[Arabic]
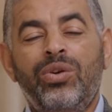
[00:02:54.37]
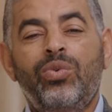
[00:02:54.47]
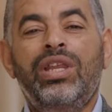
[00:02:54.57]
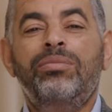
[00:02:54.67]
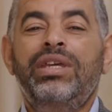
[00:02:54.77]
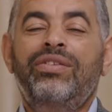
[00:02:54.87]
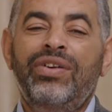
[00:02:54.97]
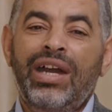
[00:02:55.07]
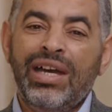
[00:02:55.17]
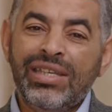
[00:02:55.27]
ولم
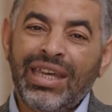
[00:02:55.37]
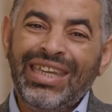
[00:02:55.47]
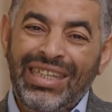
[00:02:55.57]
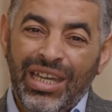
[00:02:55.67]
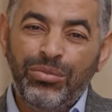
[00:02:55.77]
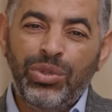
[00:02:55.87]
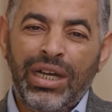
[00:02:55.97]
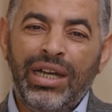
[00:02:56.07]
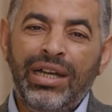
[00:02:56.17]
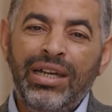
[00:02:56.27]
ينفعها
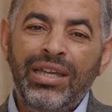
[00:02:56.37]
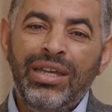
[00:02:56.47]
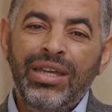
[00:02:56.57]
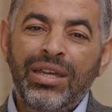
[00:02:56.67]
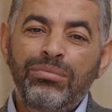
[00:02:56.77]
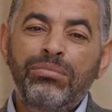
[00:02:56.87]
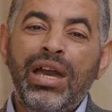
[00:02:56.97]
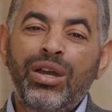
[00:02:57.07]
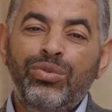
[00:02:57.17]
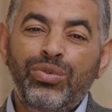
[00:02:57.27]
قيامها
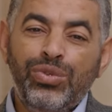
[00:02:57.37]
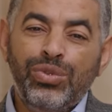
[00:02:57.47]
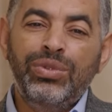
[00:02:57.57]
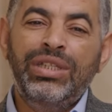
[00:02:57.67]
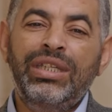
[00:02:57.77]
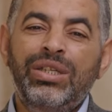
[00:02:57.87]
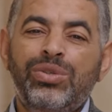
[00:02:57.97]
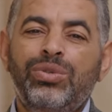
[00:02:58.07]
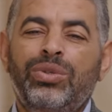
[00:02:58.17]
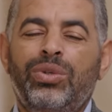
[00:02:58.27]
مع وجود
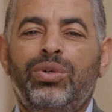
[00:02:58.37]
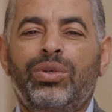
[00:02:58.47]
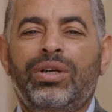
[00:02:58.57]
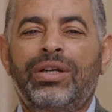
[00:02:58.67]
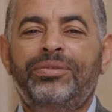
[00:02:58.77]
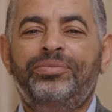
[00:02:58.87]
سوء الخلق